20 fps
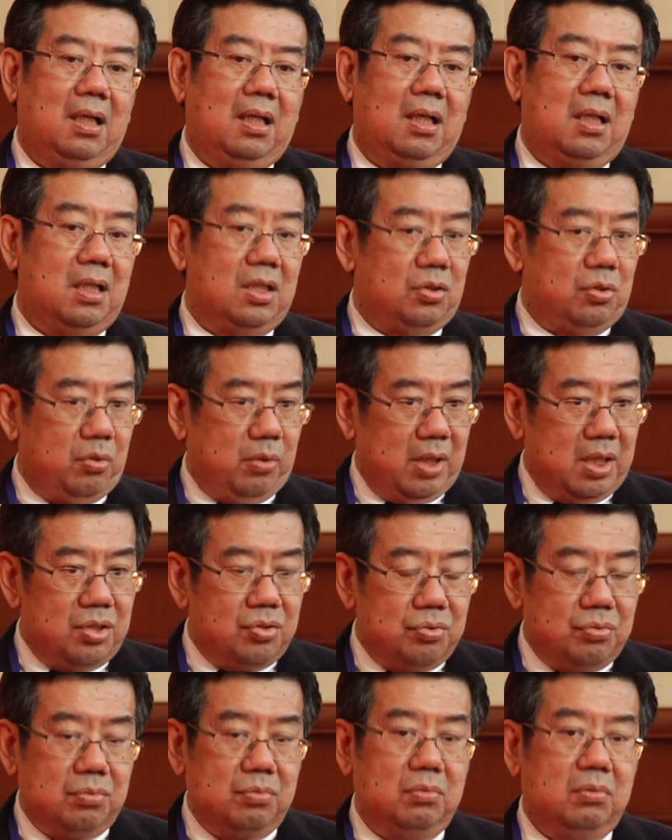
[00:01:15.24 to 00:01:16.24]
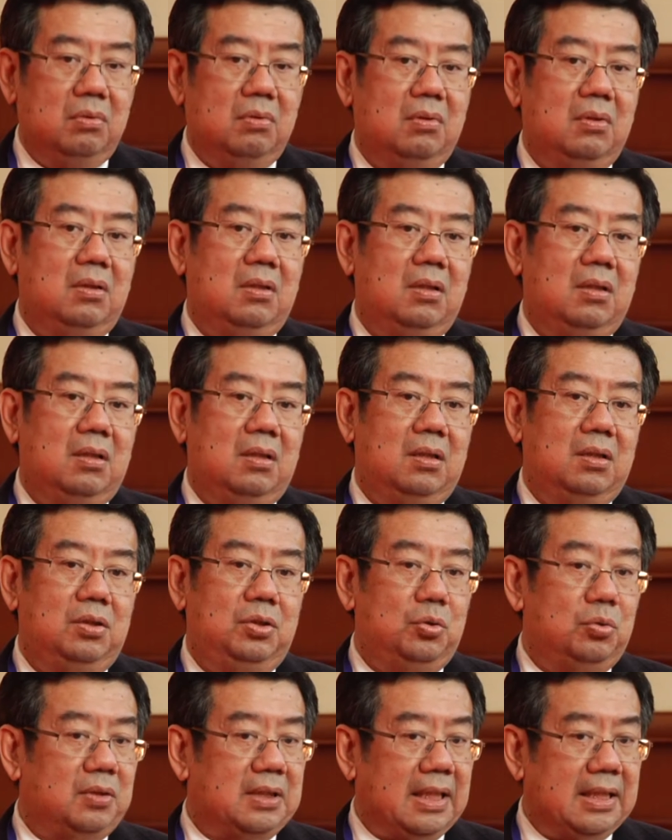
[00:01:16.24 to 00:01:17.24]
科学研究、
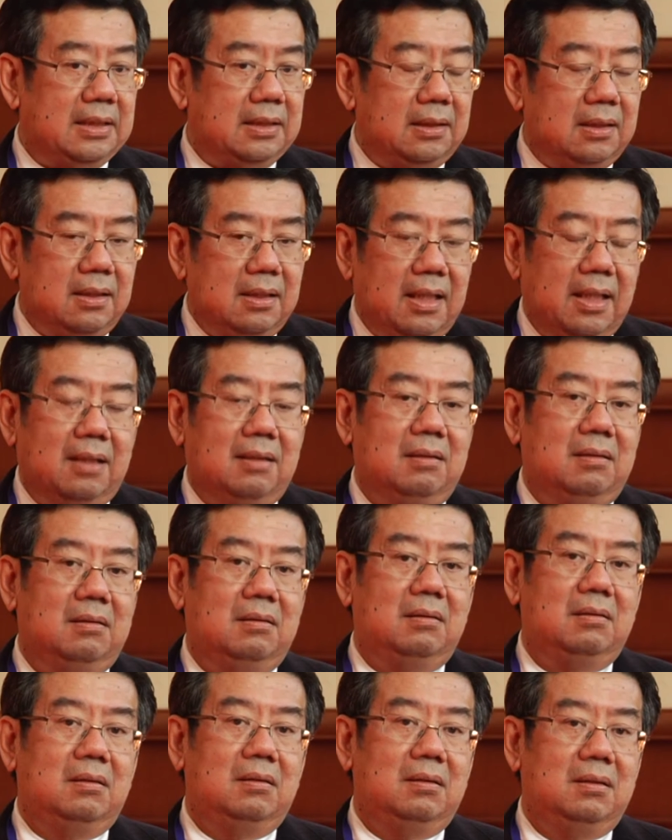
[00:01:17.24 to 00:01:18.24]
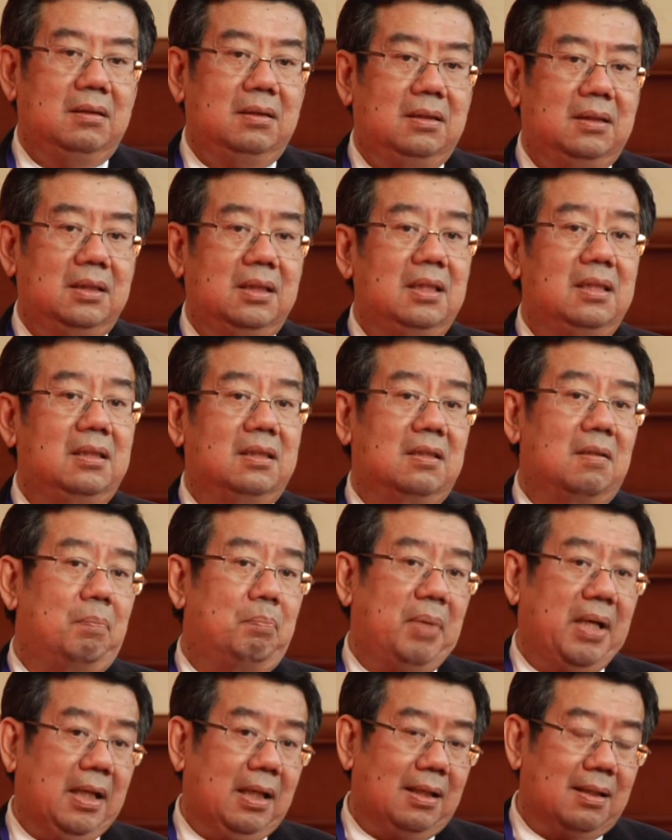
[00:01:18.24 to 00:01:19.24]
救灾经验、新设
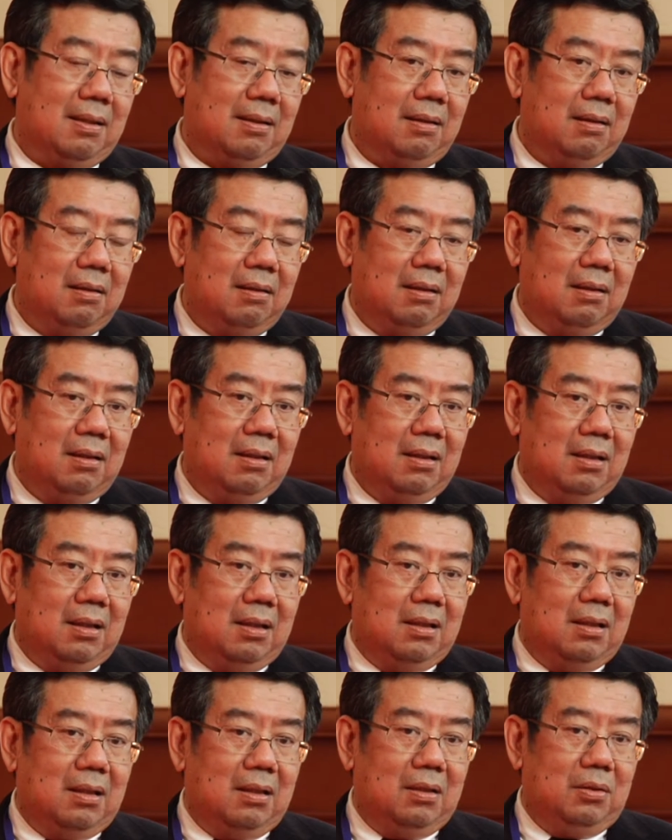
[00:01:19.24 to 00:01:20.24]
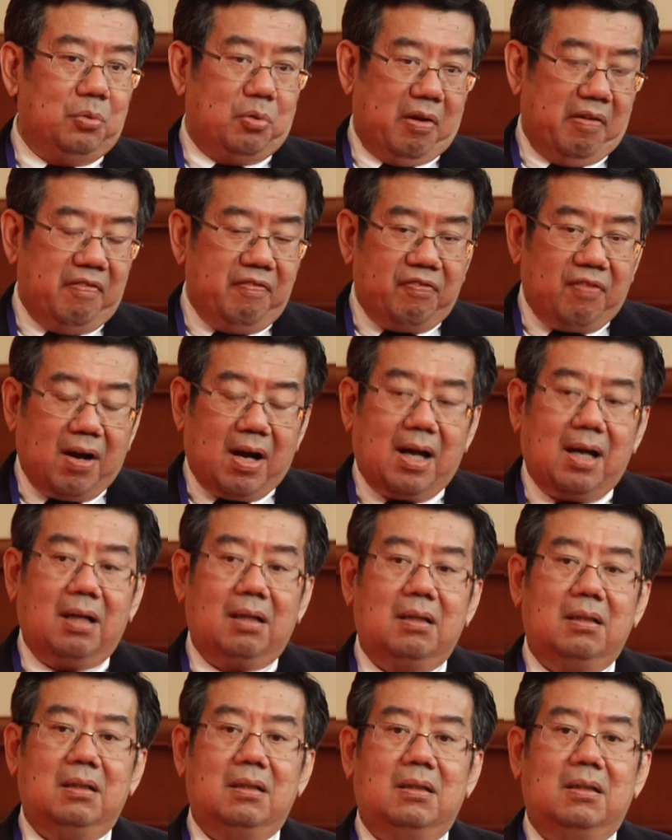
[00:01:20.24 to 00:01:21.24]
备的研
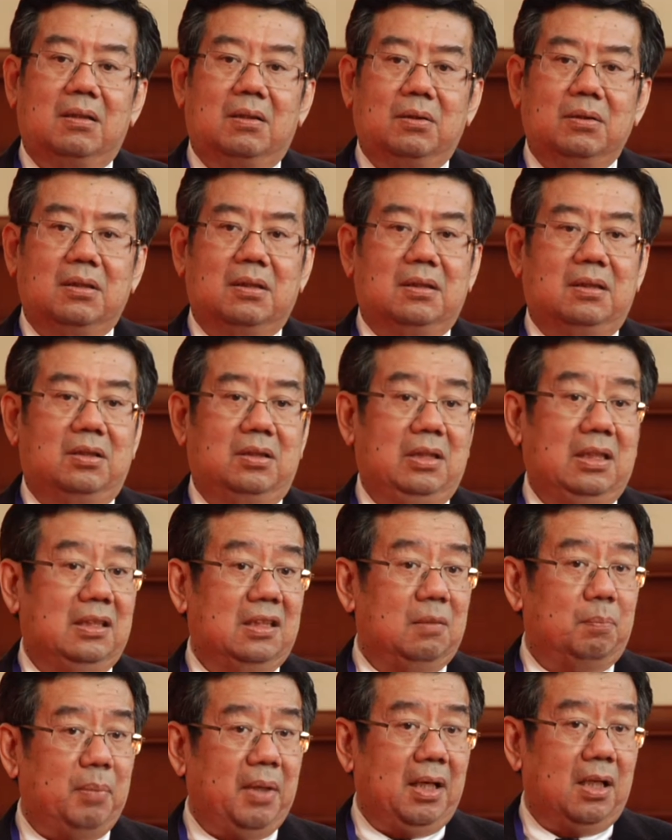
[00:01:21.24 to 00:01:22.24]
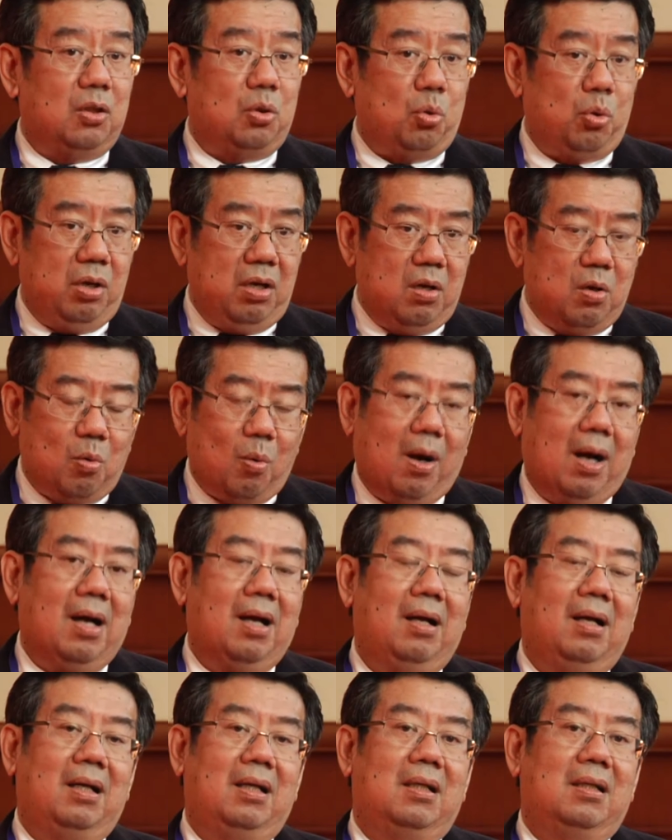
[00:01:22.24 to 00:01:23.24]
发或者是新设备的推广、
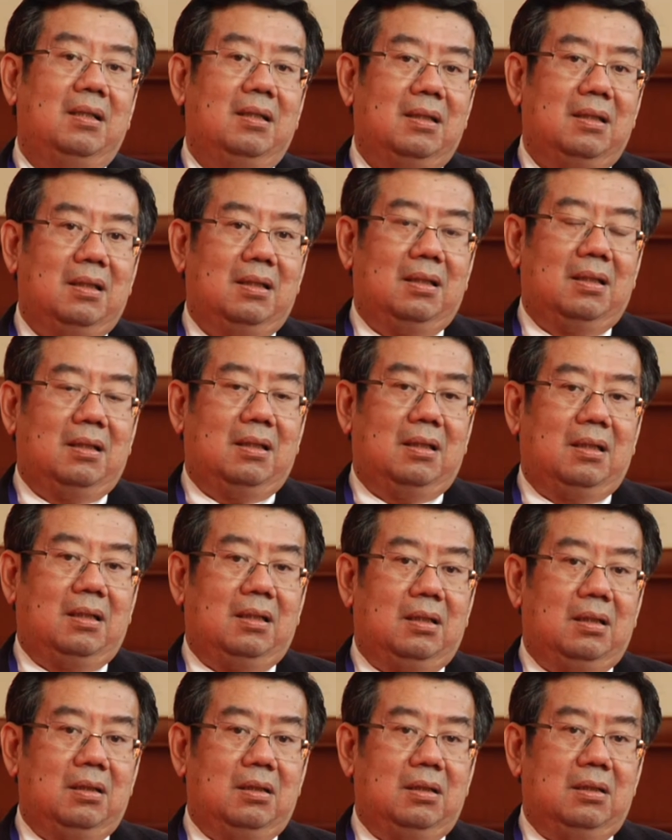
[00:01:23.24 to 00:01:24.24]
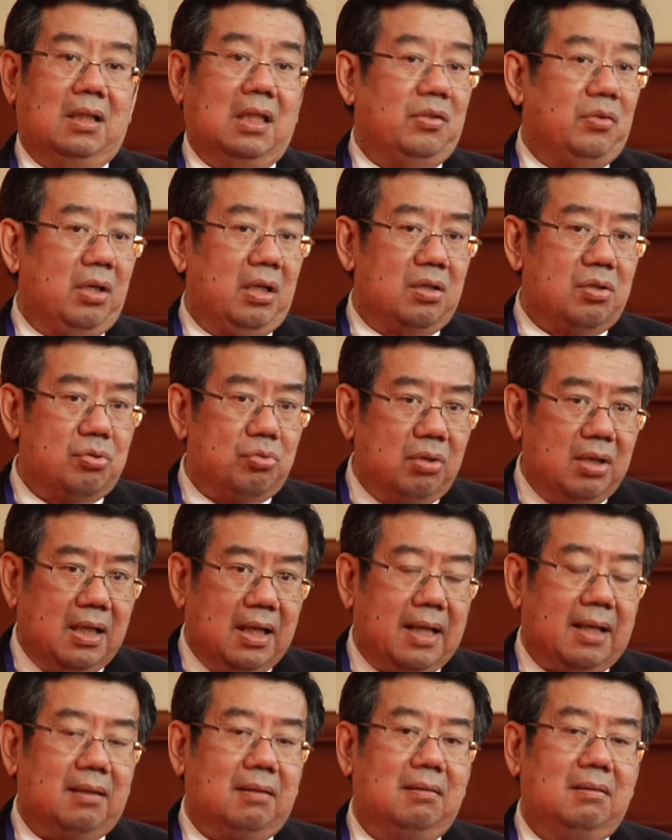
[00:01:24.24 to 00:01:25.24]
人员的训
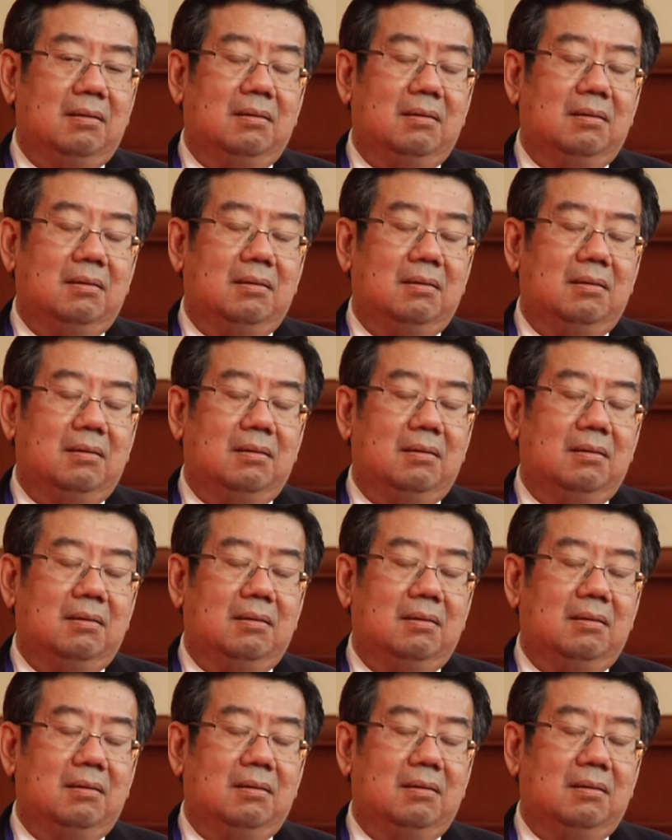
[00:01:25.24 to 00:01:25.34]
练，